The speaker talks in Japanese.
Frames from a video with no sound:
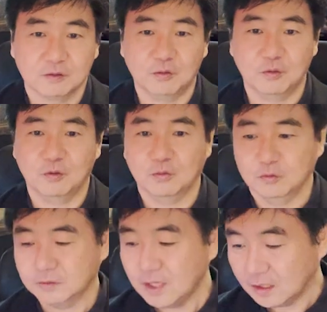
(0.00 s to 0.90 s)
こ
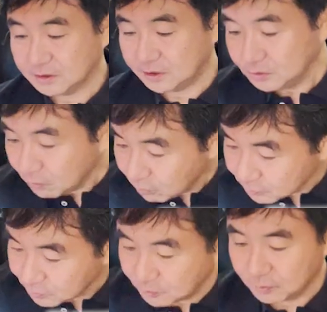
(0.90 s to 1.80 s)
うなんか支持報
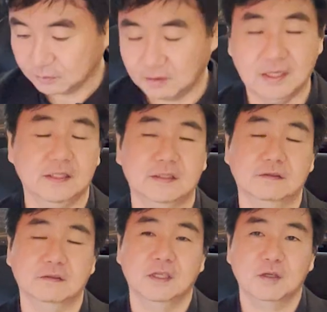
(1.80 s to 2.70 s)
奨を取られて
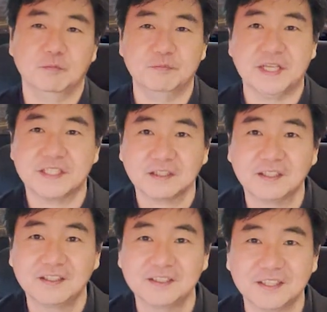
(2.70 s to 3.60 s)
るめちゃ
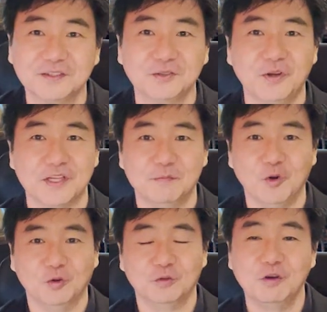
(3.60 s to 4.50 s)
くちゃすごい
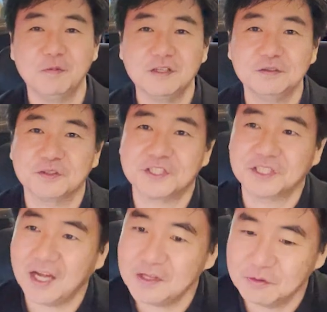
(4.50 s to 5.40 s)
もうノーベル賞に
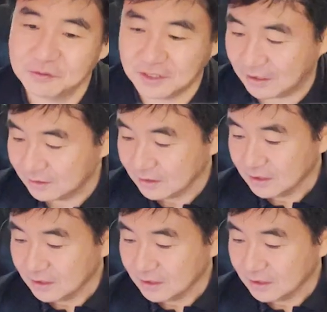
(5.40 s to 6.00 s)
近いような、